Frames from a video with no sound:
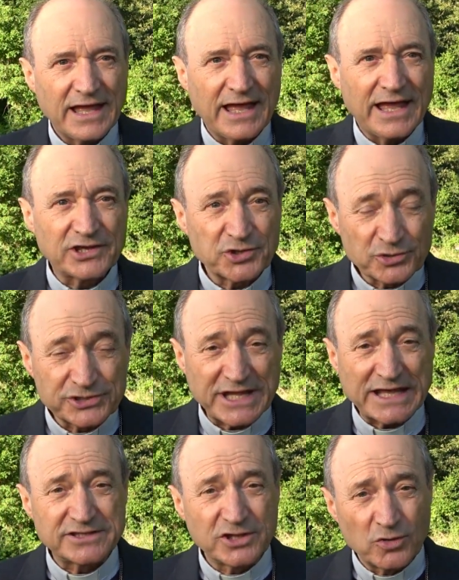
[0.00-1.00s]
E sono
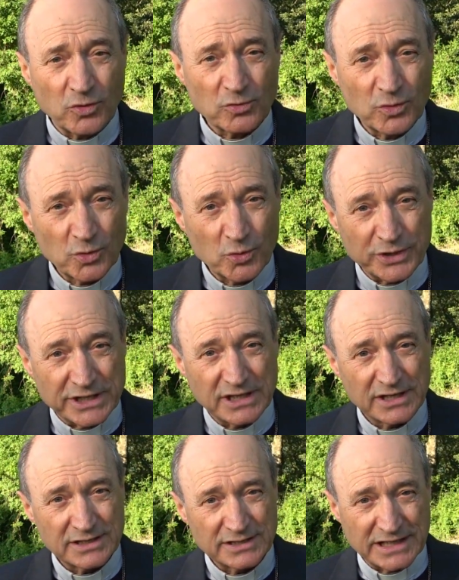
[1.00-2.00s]
stati con lui
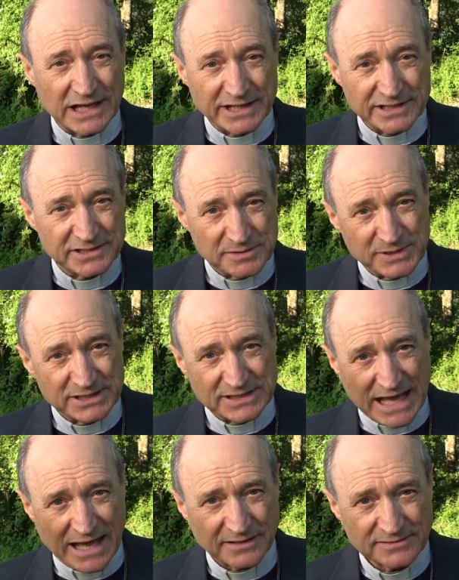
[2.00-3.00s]

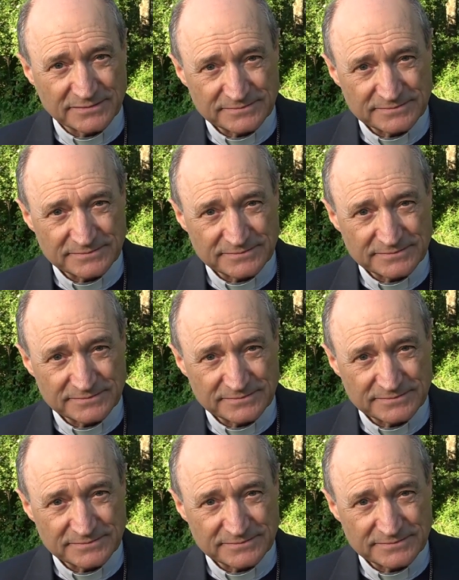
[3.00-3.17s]
nell'intimità.